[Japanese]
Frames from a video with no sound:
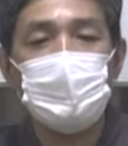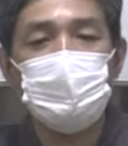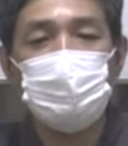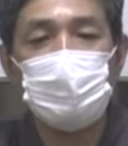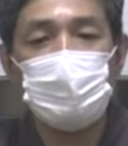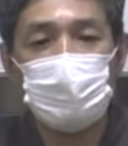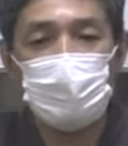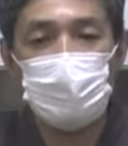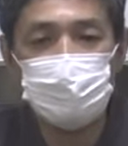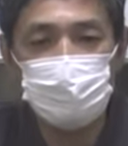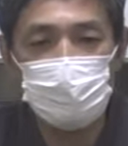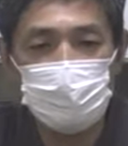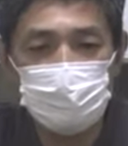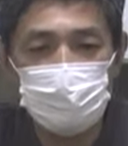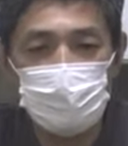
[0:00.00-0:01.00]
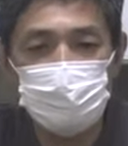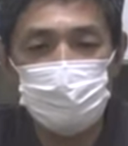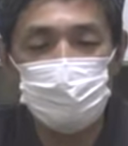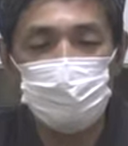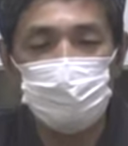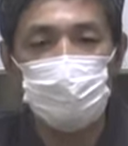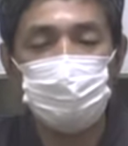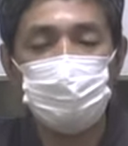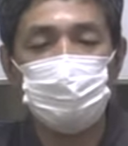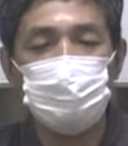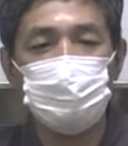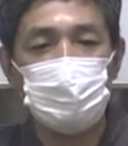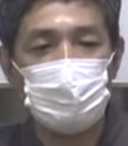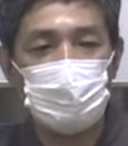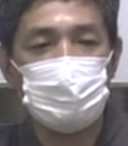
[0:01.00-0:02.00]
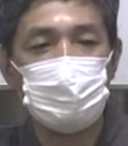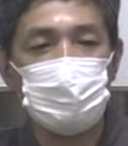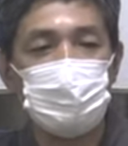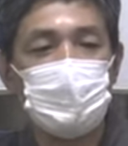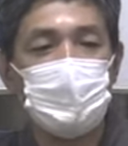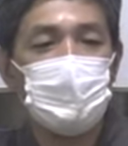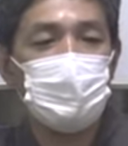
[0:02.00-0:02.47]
それから愛されたいっていう欲求ままに